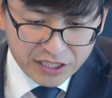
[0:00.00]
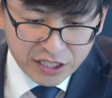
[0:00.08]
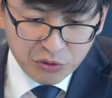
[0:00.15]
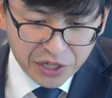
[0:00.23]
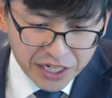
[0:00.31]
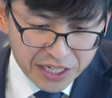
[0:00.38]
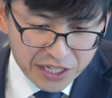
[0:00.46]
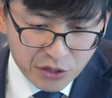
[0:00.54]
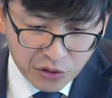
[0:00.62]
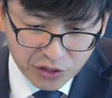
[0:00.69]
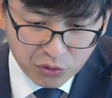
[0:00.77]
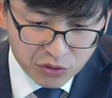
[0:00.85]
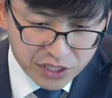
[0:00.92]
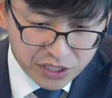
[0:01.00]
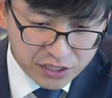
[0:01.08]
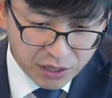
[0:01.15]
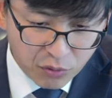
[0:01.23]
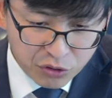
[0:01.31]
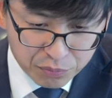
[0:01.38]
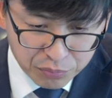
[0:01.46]
新约里也有很多例子
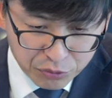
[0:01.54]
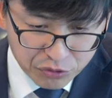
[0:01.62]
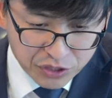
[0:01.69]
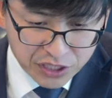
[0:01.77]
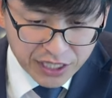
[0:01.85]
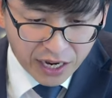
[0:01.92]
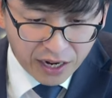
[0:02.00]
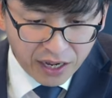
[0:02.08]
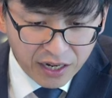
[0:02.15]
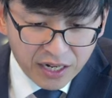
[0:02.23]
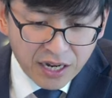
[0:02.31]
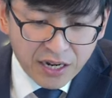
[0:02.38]
啊，我就不具体讲了。